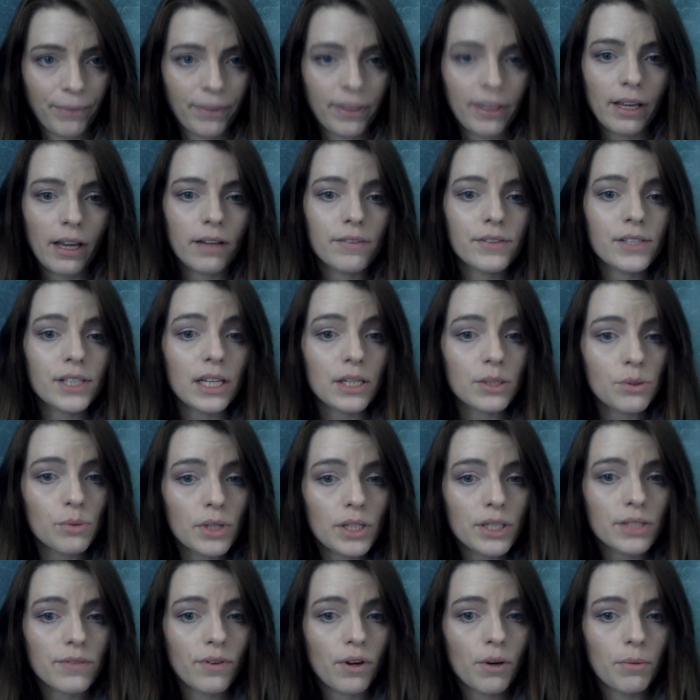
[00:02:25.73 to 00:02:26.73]
Jak
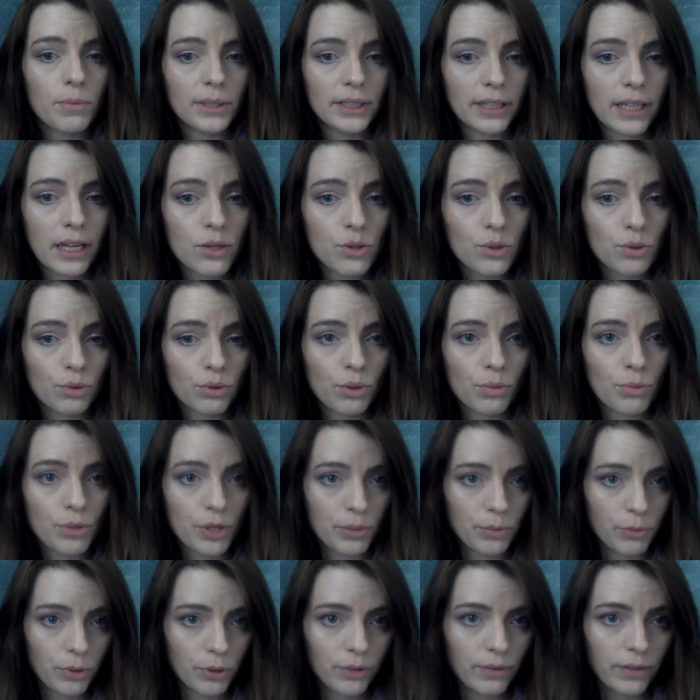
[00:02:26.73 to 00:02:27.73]
wskazuje się w komentarzu do
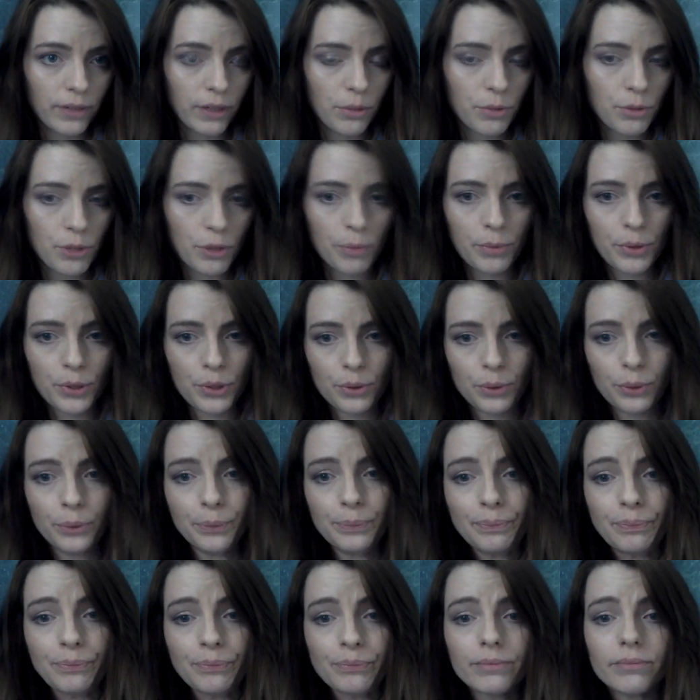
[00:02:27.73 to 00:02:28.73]
przedmiotowego przepisu,